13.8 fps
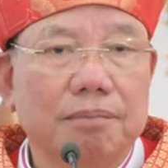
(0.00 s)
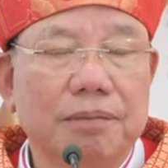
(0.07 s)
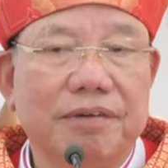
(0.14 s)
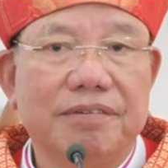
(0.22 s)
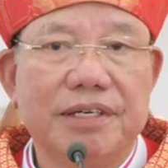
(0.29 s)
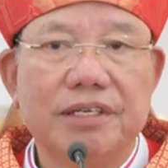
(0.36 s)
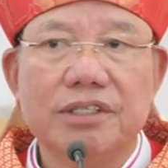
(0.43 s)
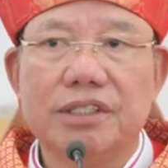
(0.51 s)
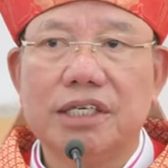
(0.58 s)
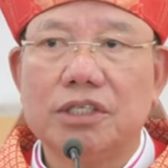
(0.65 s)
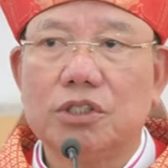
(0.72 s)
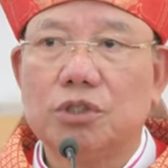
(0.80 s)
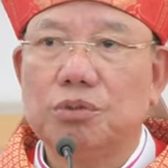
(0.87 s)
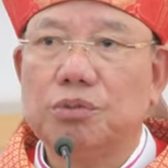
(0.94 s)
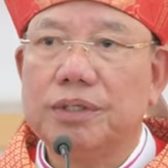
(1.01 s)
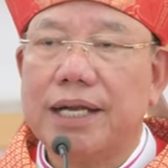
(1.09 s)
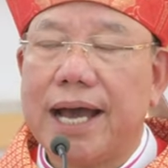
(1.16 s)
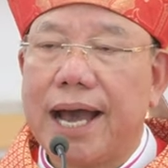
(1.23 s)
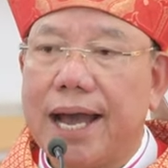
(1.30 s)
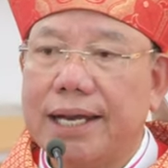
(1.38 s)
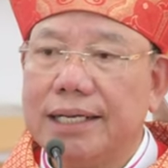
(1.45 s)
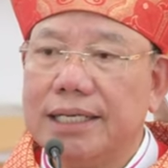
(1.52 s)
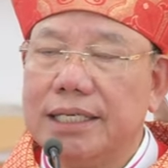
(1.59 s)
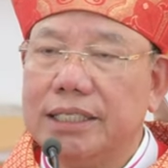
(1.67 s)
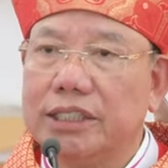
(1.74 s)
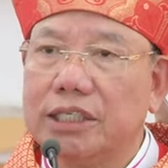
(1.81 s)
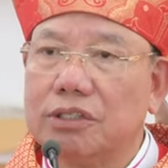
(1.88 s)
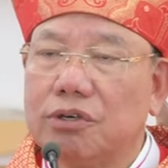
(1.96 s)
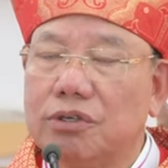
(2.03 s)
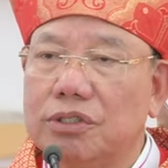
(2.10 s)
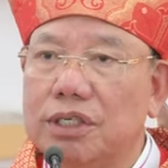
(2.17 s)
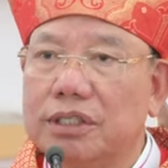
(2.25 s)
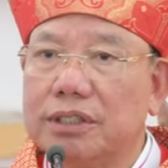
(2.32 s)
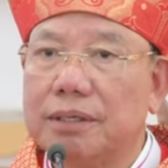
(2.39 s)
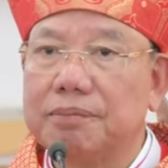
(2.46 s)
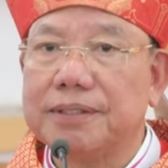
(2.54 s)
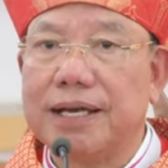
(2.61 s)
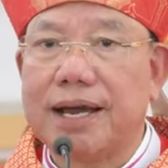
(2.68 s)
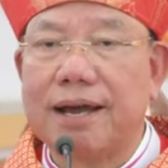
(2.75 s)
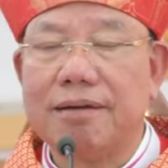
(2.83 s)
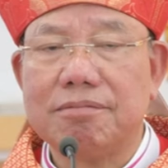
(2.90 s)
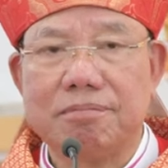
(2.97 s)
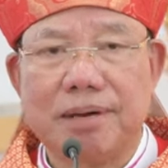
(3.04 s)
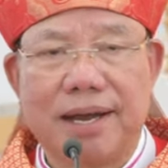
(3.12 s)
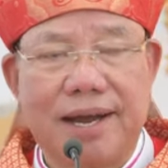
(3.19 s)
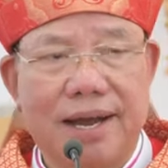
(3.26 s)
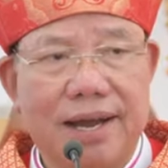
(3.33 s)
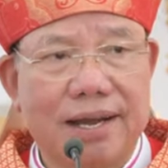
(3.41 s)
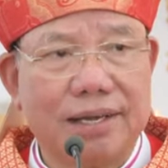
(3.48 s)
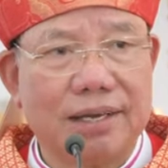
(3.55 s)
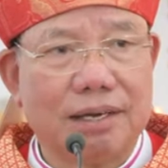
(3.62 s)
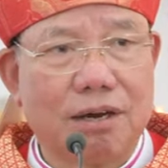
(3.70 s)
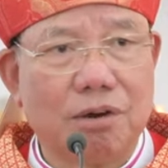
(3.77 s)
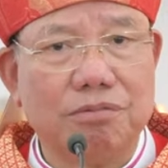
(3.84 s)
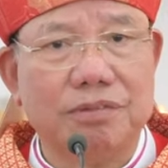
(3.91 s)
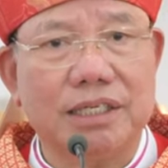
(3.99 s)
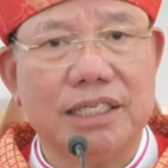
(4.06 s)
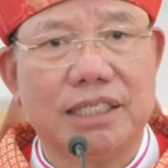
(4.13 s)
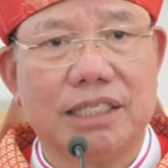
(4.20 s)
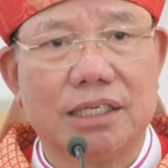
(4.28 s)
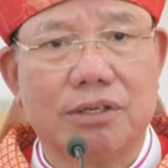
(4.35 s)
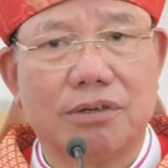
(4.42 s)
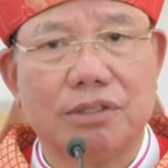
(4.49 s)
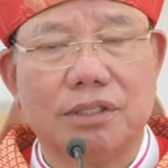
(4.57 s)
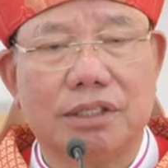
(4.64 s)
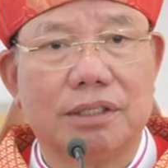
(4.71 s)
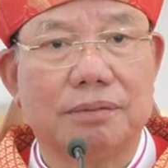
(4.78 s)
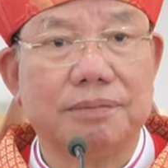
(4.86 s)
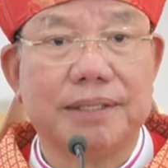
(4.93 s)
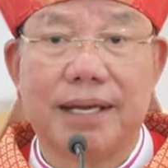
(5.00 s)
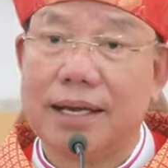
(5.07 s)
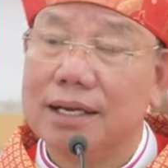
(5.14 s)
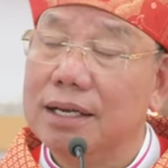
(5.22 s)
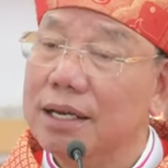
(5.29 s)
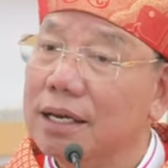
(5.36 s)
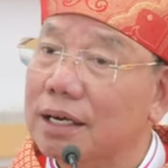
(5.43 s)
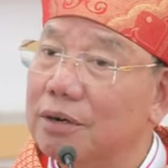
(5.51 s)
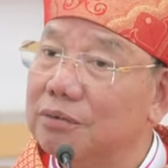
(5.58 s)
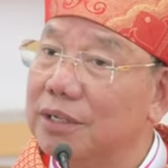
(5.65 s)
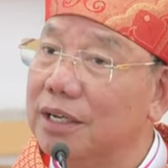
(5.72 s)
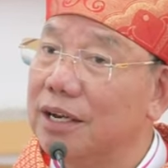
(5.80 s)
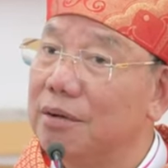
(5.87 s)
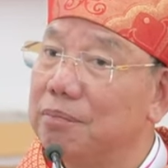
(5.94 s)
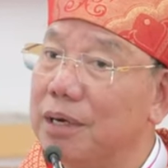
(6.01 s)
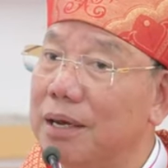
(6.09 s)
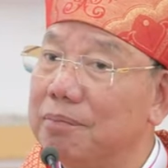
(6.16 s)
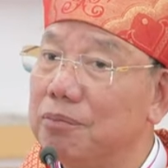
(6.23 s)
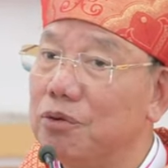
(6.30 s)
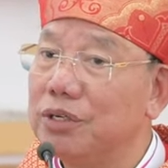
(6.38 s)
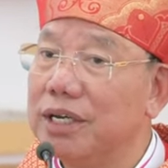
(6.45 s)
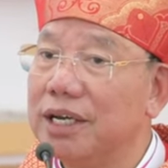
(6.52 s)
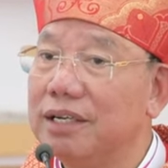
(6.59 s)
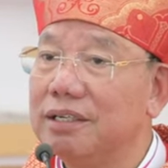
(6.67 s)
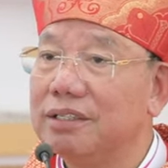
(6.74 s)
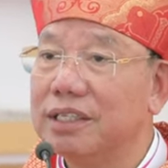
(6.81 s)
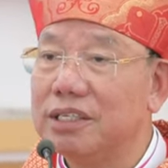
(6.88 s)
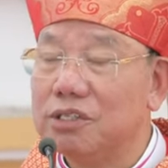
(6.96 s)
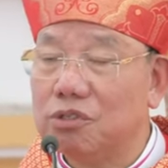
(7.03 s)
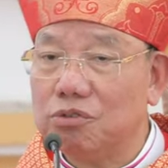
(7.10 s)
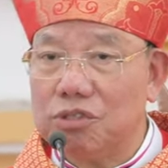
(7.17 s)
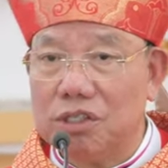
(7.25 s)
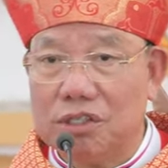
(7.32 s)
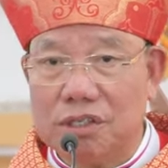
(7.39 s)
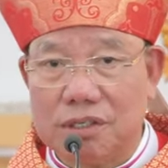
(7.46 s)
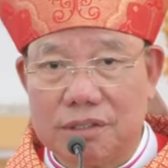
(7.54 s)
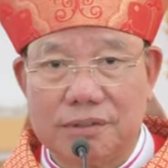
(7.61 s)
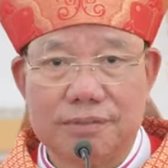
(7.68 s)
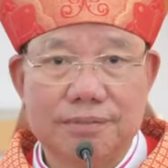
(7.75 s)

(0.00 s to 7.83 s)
Bởi vì Đức Giêsu đã đi trên con đường thập giá mà ai không đi trên con đường thập giá không thể làm làm môn đệ Đức Giêsu được.